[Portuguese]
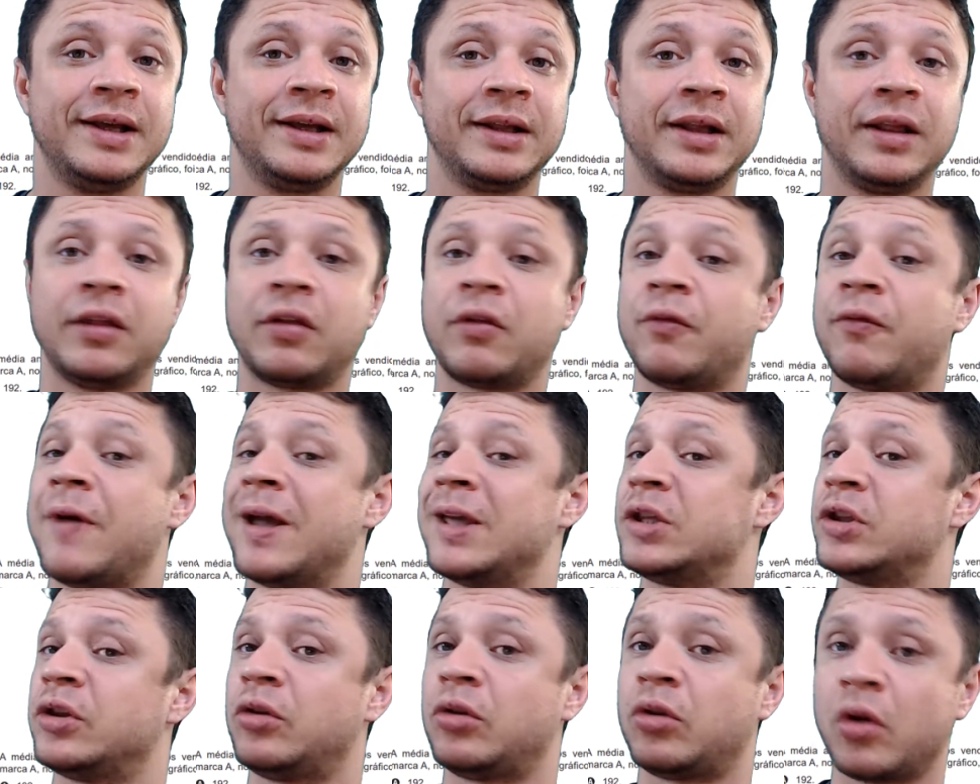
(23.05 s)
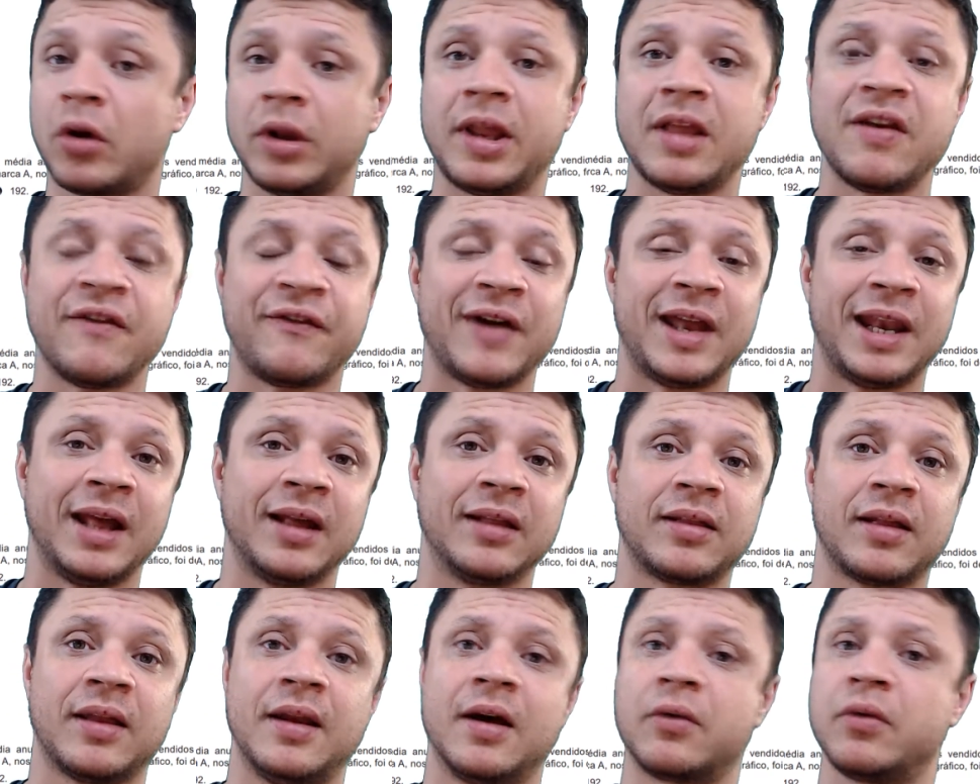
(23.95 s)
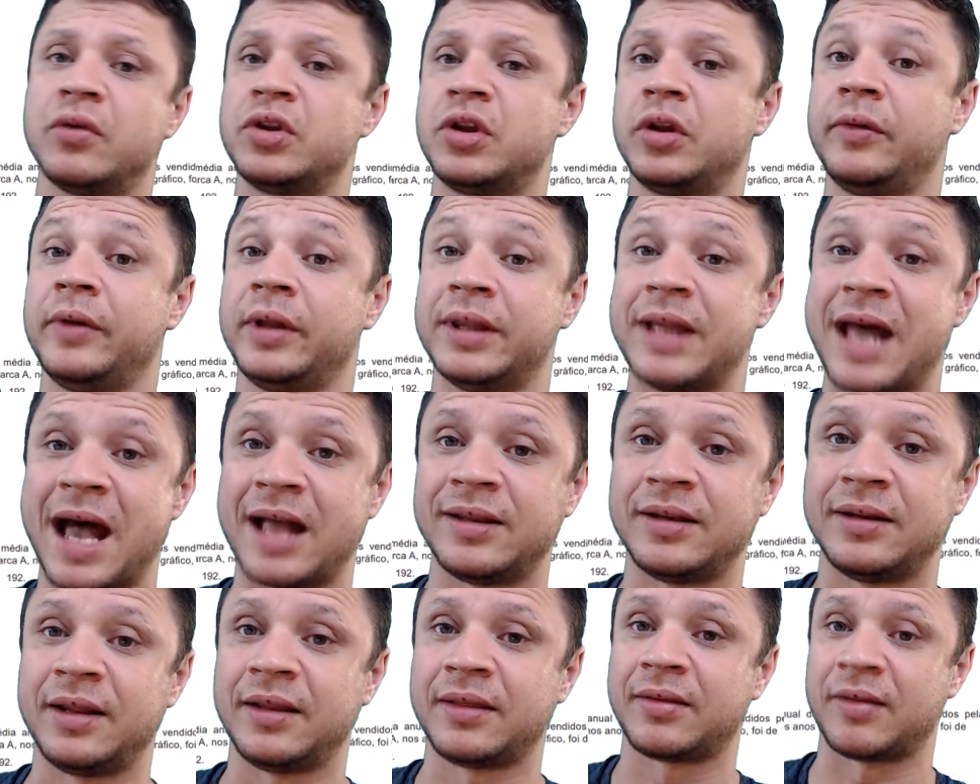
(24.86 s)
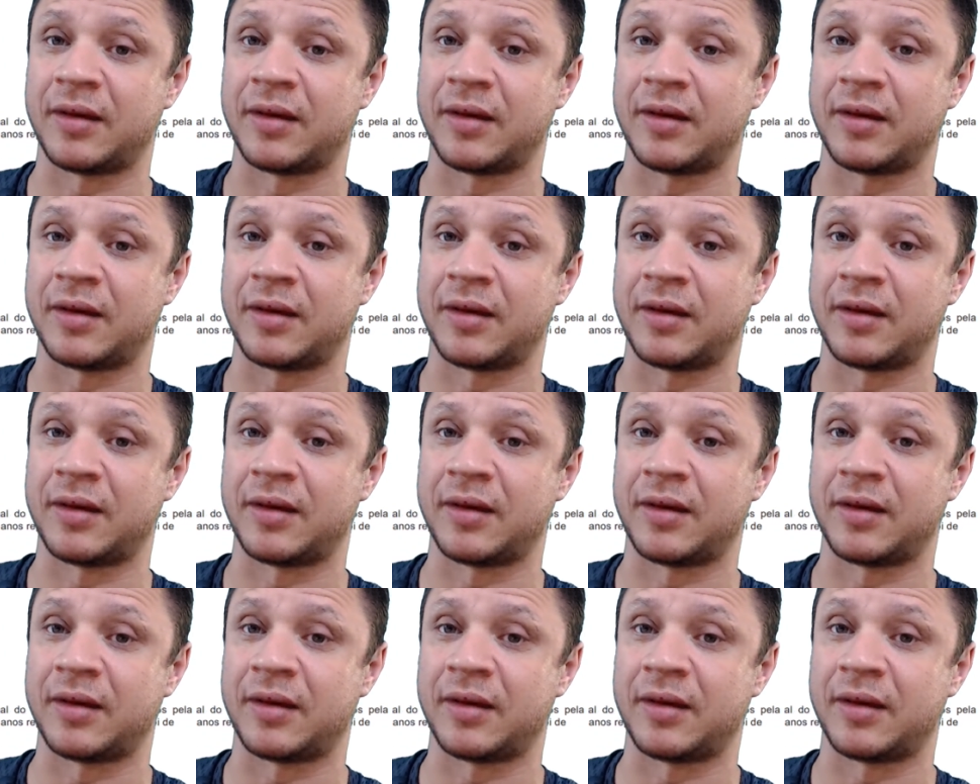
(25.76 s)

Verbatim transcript: Isso faz toda a diferença na continuidade desse